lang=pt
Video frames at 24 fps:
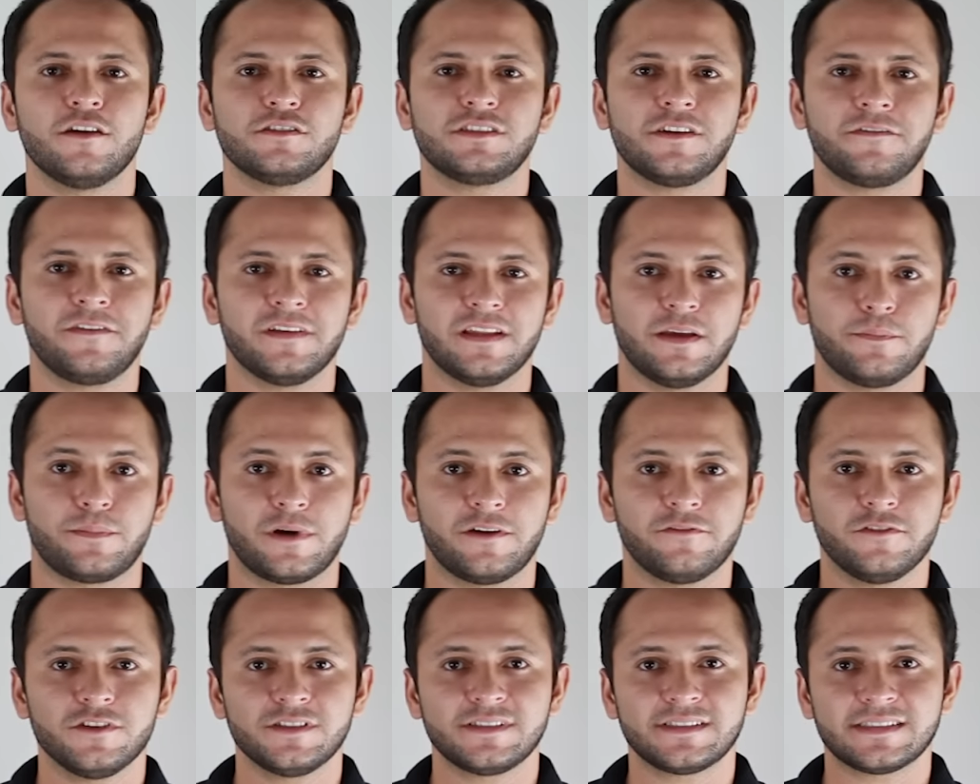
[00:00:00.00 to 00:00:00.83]
Eu já falei
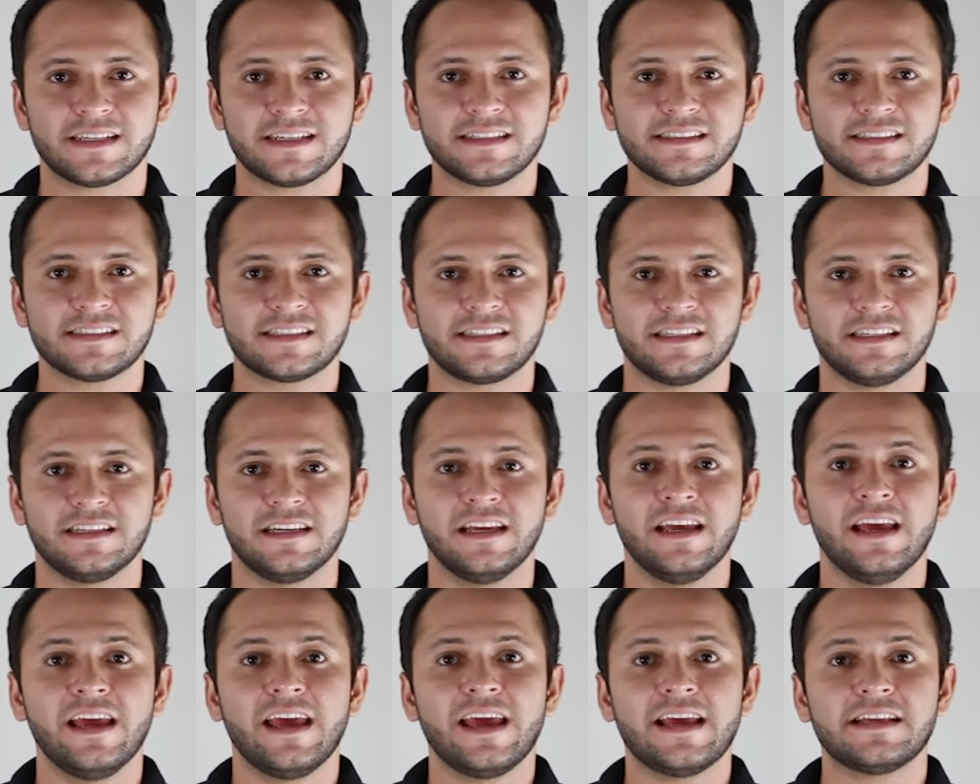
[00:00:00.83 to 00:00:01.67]
para vocês
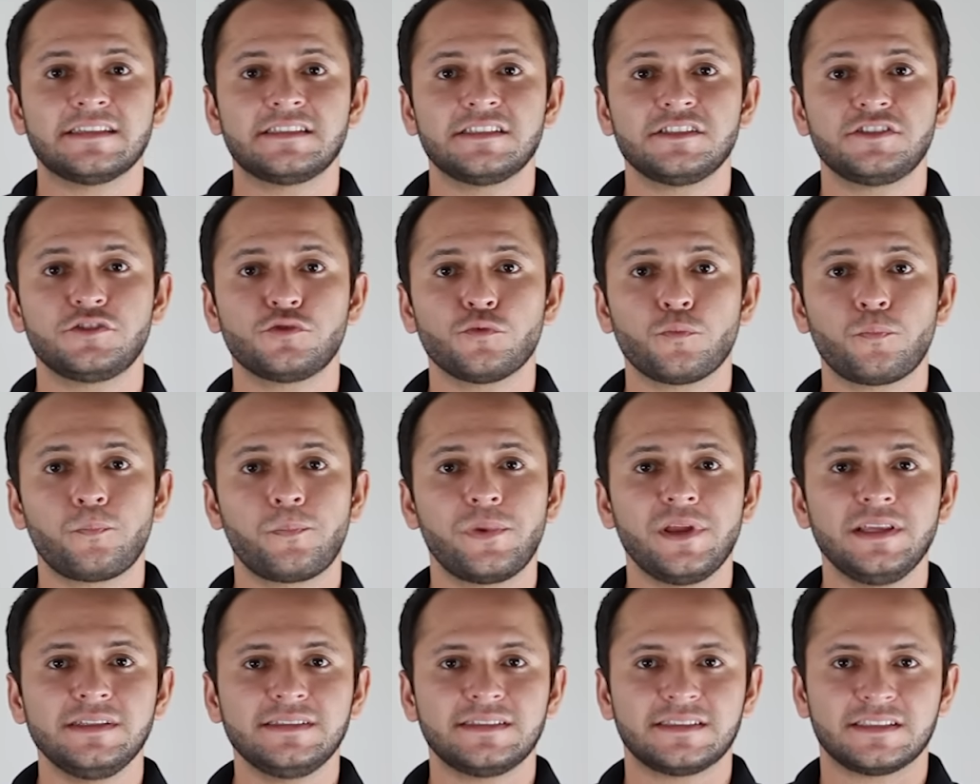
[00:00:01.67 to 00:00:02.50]
que existe um
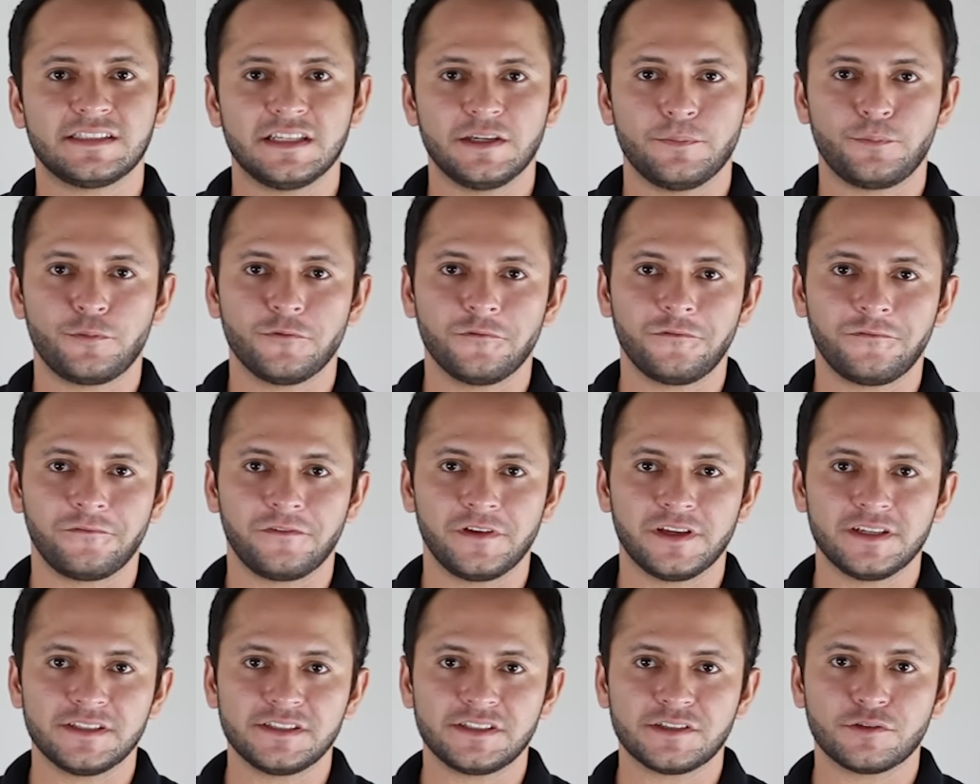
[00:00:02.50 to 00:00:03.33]
princípio
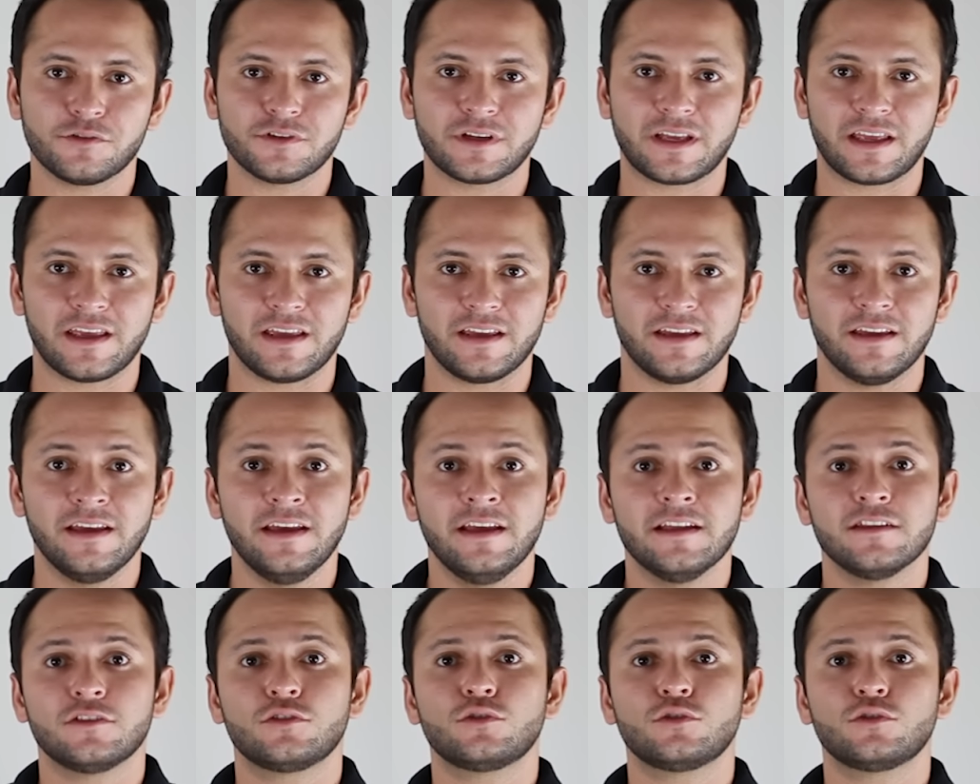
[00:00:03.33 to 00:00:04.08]
físico que